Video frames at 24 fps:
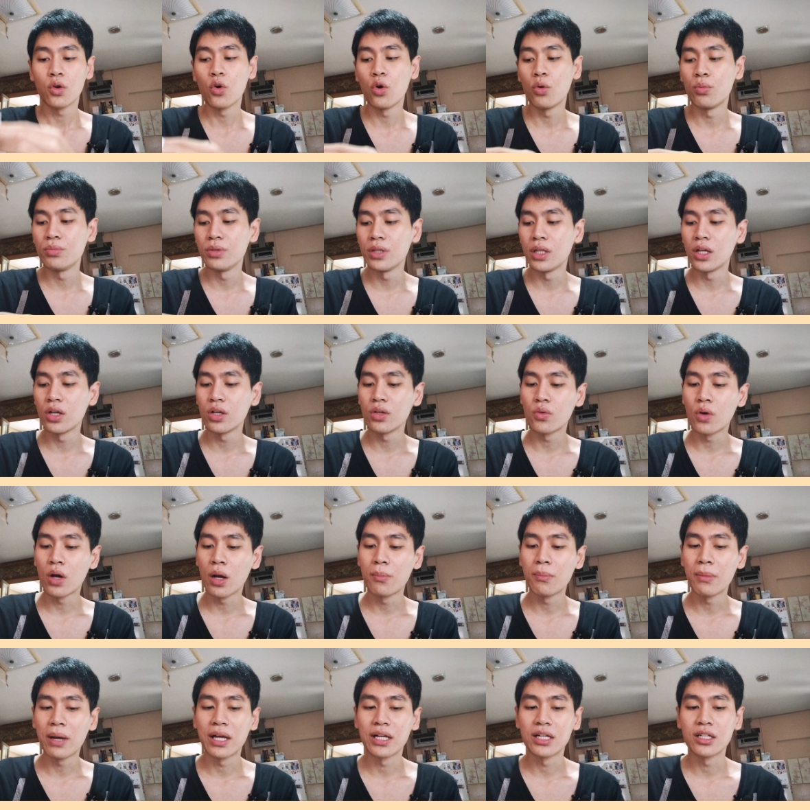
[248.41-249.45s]
คุ้มในควา
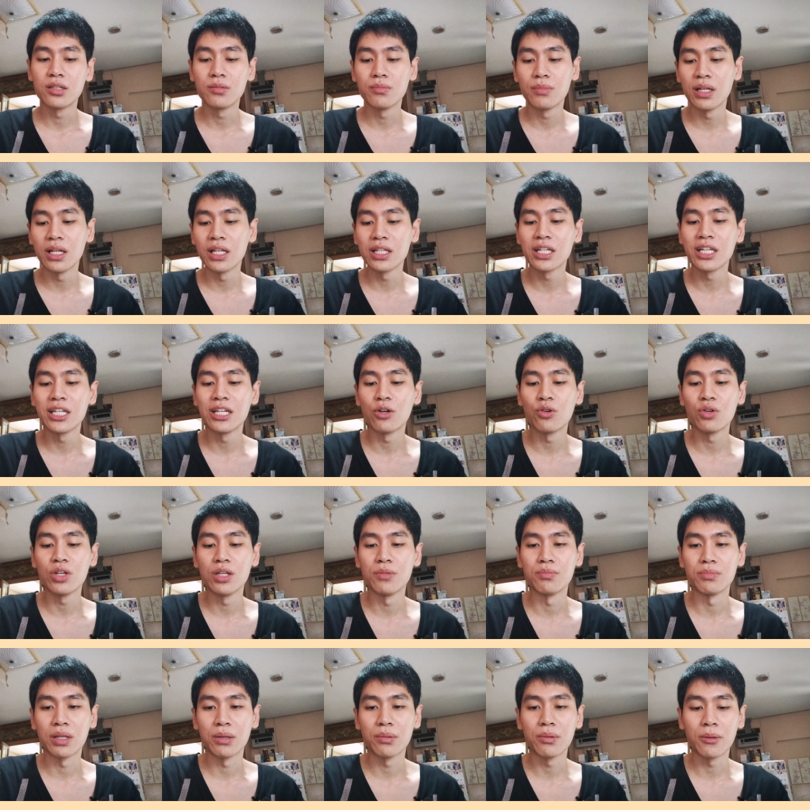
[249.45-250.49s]
มหมายคือไม่ได้กินเอา
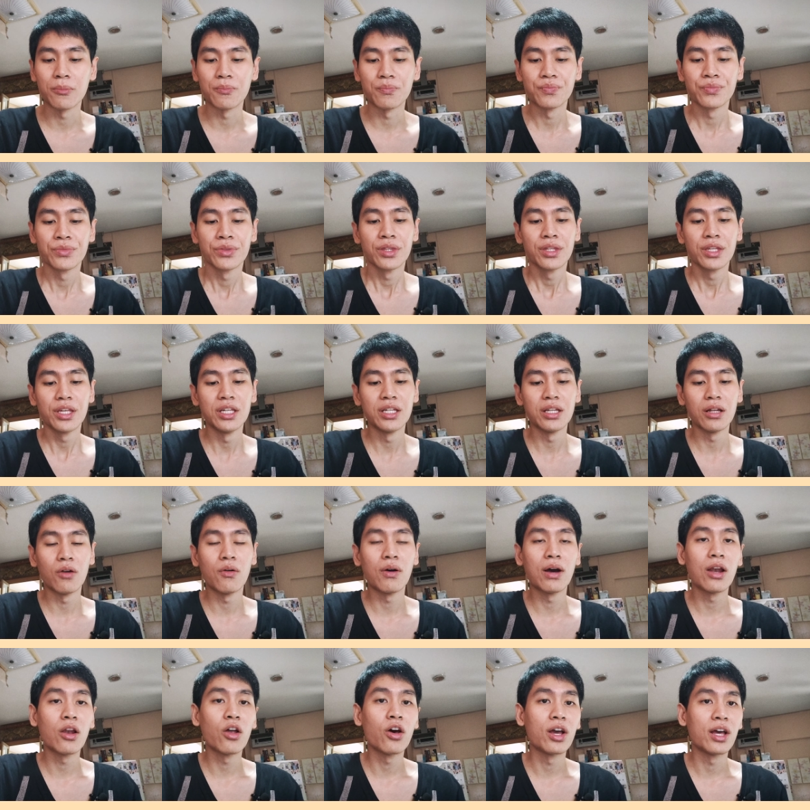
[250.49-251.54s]
อิ่มนะแบบกินเอา
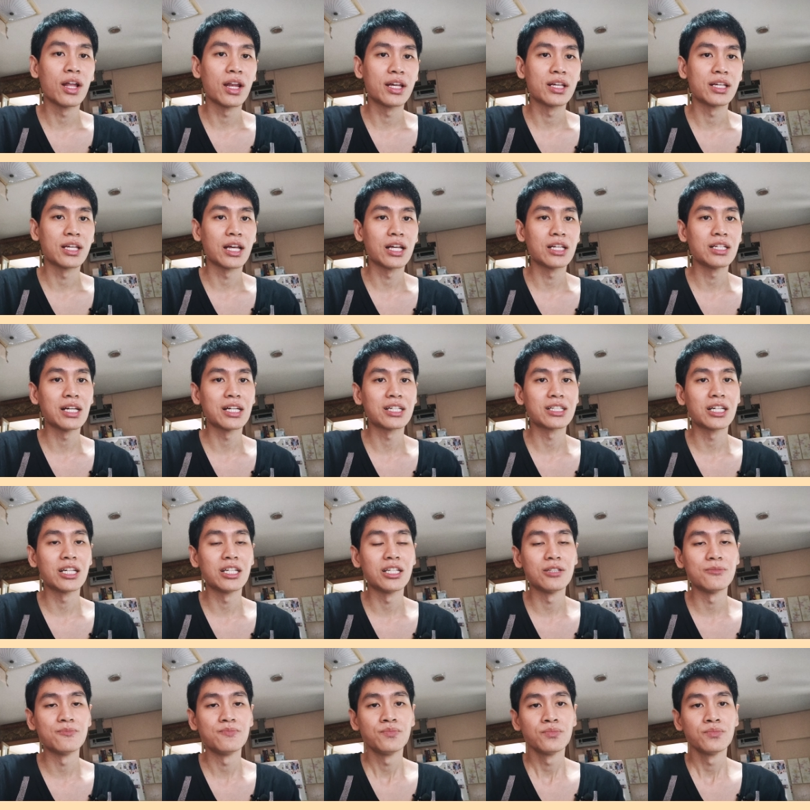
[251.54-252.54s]
อร่อยอะไรเงี้ย อยากกิน